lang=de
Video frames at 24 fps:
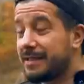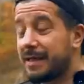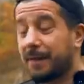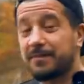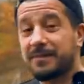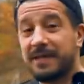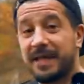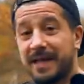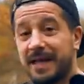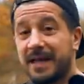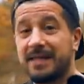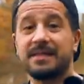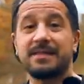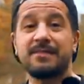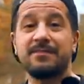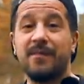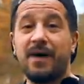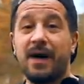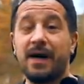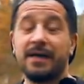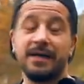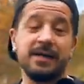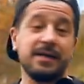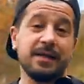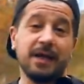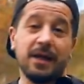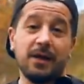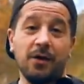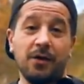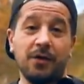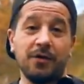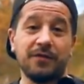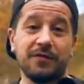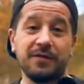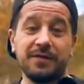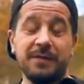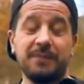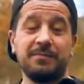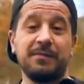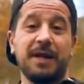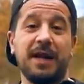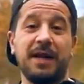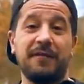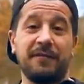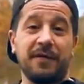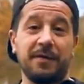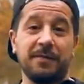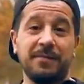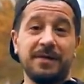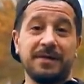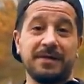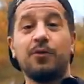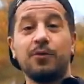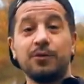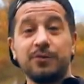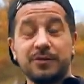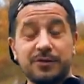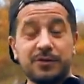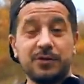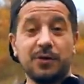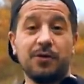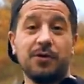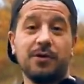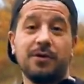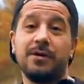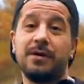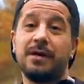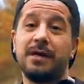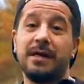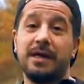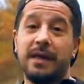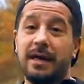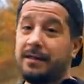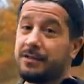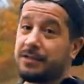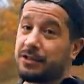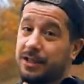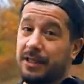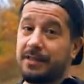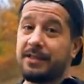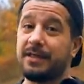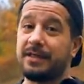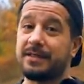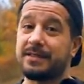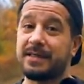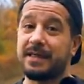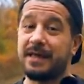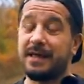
ich habe den ganzen Wagen hier, der läuft, nimm den einfach mit. Und so entstand das